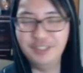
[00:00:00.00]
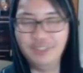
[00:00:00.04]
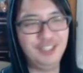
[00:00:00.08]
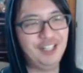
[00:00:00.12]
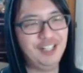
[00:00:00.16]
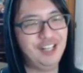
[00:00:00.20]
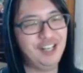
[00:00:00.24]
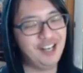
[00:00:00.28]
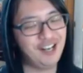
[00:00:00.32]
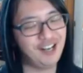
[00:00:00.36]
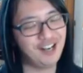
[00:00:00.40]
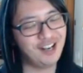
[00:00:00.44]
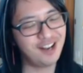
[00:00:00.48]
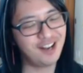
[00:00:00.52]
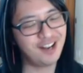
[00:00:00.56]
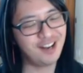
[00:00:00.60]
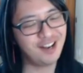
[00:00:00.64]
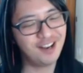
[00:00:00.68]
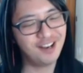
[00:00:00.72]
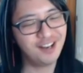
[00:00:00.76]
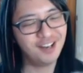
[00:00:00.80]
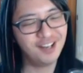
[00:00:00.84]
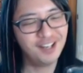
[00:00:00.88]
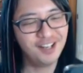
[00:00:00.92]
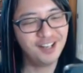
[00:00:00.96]
い
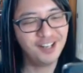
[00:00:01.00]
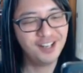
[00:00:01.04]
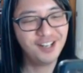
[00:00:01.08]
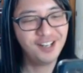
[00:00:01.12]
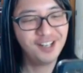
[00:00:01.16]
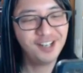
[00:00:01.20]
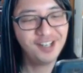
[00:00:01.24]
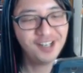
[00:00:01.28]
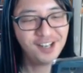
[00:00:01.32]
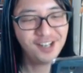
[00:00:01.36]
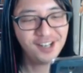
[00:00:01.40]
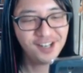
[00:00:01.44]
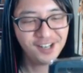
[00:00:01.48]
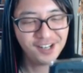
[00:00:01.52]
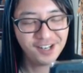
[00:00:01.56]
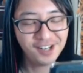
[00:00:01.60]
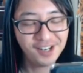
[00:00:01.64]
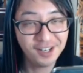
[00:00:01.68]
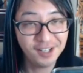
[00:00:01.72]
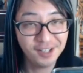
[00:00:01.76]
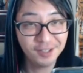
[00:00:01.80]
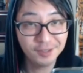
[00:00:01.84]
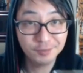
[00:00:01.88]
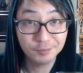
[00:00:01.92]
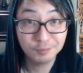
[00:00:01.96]

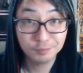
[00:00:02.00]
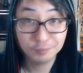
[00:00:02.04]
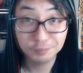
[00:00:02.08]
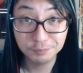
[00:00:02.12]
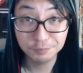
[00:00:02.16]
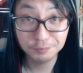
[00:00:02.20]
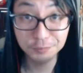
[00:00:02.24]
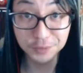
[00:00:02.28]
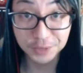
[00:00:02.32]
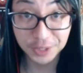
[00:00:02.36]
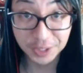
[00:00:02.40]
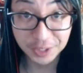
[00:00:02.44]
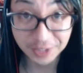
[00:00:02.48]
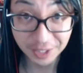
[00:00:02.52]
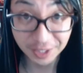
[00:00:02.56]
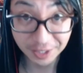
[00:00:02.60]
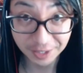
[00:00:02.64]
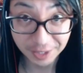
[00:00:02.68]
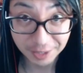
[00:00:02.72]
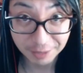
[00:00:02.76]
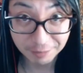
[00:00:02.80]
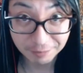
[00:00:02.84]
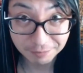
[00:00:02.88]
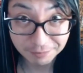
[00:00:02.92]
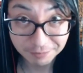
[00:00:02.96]
やー、無敵
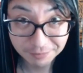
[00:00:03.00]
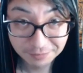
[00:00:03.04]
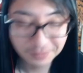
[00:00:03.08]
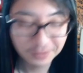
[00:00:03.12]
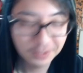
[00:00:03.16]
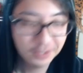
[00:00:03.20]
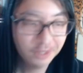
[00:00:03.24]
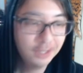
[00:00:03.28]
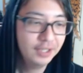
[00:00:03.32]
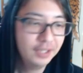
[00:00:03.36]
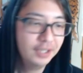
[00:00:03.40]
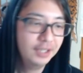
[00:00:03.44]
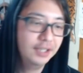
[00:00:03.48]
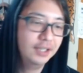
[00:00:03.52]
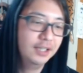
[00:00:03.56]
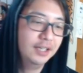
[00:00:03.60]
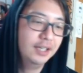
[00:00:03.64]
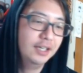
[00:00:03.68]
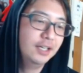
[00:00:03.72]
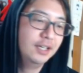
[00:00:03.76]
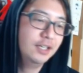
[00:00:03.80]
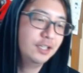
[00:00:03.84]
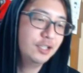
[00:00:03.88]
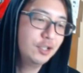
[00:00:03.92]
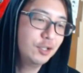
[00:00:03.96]
だね。
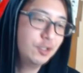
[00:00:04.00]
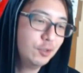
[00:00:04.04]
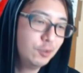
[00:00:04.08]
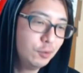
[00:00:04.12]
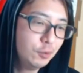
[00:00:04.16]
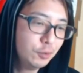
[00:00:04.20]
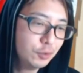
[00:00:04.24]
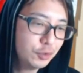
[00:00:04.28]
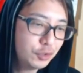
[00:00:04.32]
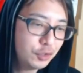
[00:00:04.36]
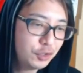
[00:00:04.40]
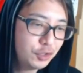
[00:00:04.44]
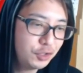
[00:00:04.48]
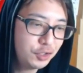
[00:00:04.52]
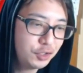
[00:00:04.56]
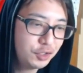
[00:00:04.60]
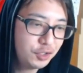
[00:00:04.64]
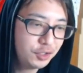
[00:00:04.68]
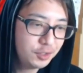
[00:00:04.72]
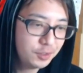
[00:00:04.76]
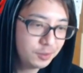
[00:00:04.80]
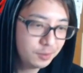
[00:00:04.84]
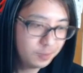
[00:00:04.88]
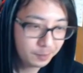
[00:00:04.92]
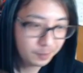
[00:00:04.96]
よー
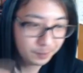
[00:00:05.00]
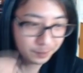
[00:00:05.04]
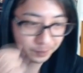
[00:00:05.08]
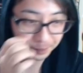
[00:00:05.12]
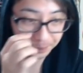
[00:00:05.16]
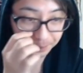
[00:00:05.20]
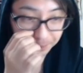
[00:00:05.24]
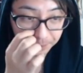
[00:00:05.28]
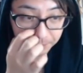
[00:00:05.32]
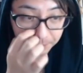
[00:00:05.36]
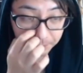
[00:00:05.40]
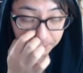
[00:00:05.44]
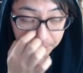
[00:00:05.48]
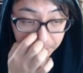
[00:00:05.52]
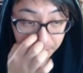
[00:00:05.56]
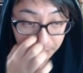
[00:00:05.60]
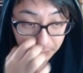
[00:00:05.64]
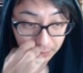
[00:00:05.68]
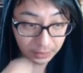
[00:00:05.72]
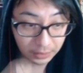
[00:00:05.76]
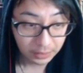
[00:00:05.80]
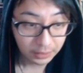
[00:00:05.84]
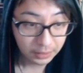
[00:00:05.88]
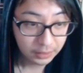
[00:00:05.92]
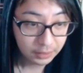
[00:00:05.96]
し。
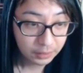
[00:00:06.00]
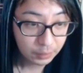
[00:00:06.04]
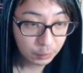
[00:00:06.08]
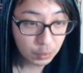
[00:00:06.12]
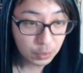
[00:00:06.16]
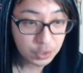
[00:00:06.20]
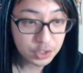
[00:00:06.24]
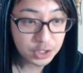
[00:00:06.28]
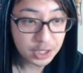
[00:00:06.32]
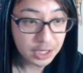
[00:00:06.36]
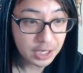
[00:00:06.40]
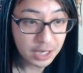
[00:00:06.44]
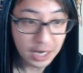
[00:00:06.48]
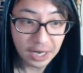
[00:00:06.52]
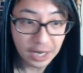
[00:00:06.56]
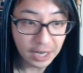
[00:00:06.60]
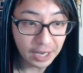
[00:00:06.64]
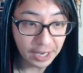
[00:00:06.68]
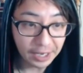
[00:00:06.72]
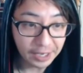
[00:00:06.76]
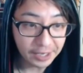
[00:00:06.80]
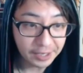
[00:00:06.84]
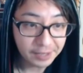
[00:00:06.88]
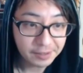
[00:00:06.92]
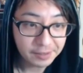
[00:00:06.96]
これじゃな
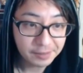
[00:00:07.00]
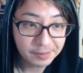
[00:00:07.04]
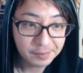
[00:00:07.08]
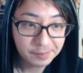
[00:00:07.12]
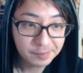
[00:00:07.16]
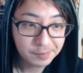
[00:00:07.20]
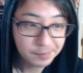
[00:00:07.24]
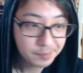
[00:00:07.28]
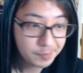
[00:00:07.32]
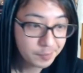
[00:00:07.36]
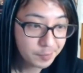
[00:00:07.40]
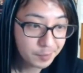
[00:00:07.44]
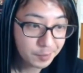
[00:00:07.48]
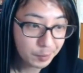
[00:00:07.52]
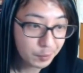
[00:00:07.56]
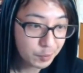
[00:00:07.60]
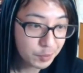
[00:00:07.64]
い。